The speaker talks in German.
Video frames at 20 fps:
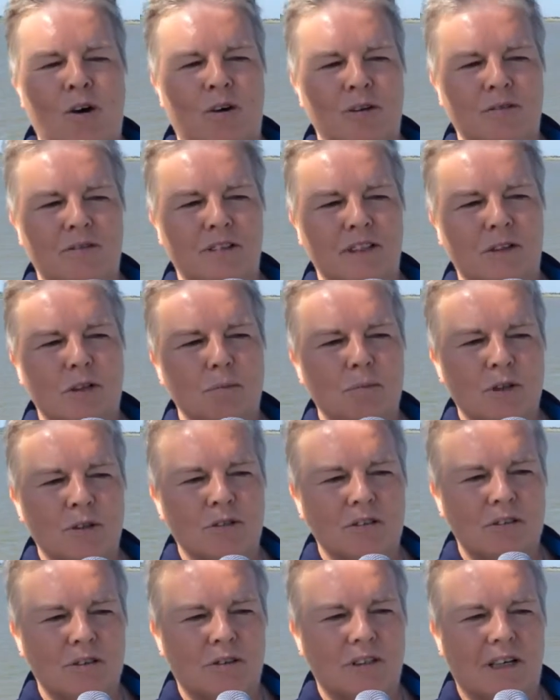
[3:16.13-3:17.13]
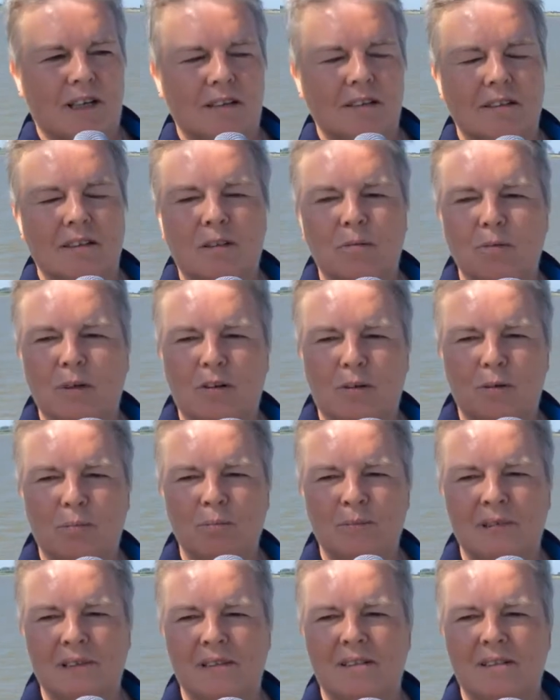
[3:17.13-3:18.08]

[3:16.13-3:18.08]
Und wir kümmern uns unter anderem darum,